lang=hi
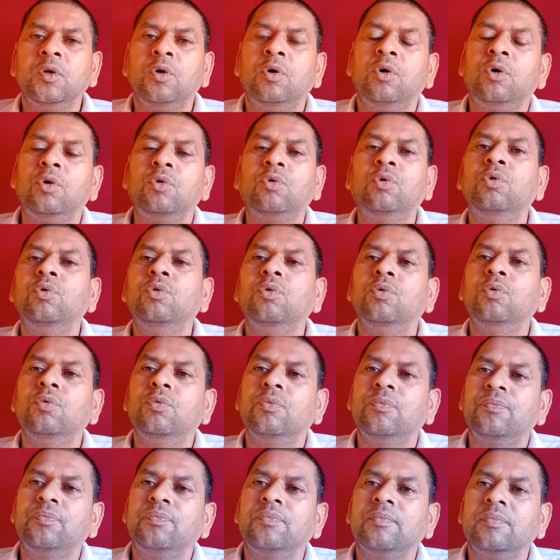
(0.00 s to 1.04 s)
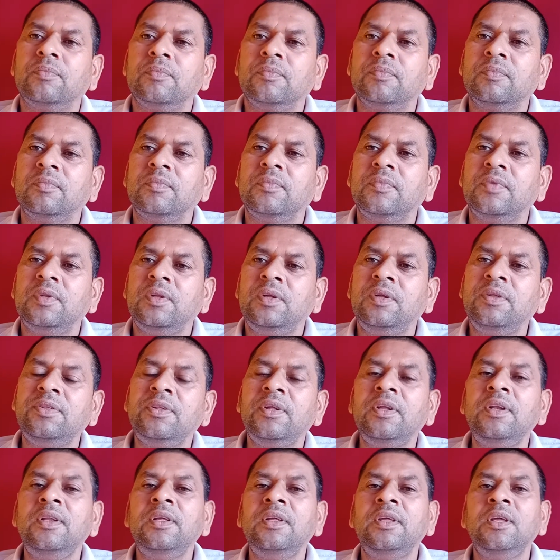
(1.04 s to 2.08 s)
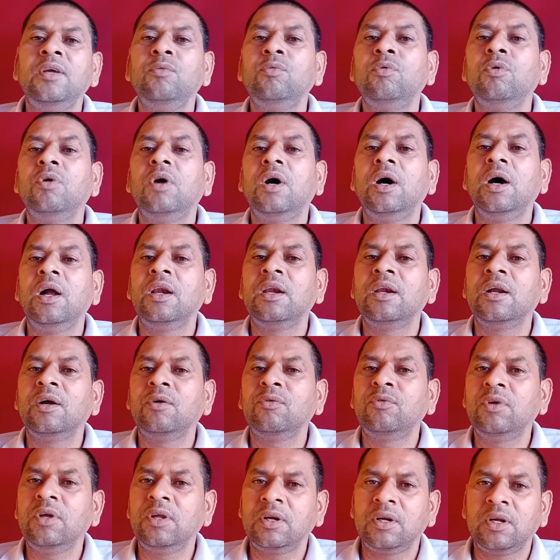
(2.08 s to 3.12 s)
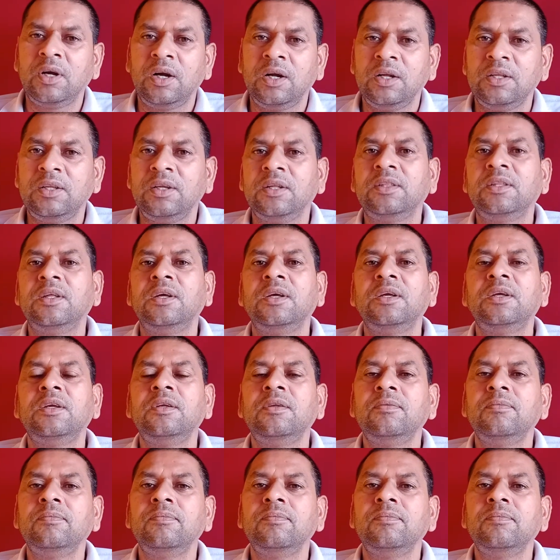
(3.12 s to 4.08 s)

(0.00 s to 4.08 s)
और गुरु इसीलिए वो ऑलराउंडर कहा जाता है